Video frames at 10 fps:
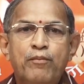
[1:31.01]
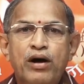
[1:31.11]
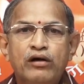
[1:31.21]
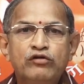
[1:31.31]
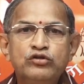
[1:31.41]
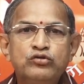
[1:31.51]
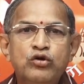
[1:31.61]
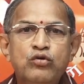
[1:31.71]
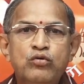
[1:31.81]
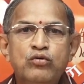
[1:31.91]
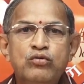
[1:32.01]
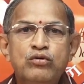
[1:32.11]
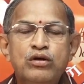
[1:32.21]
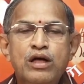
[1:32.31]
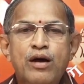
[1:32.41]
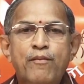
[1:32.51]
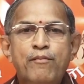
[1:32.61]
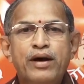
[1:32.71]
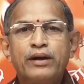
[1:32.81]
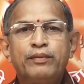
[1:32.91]
భగవంతుడు
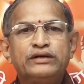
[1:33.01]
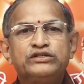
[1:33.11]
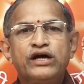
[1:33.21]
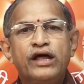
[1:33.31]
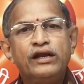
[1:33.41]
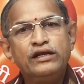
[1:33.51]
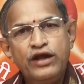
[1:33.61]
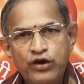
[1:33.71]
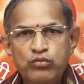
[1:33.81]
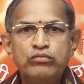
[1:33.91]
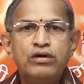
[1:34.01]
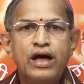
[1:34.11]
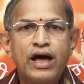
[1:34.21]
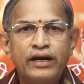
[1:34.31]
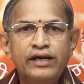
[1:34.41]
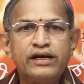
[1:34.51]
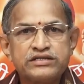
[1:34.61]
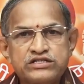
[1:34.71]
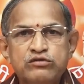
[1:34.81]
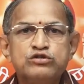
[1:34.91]
మన పక్షాన లేడు అని
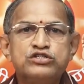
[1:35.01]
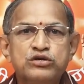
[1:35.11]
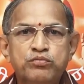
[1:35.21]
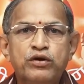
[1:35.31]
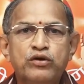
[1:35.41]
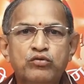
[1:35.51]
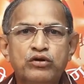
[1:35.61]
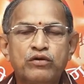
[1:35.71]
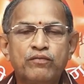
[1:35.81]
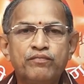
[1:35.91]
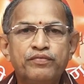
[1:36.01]
కష్టం వచ్చినప్పుడు అనుకుంటాం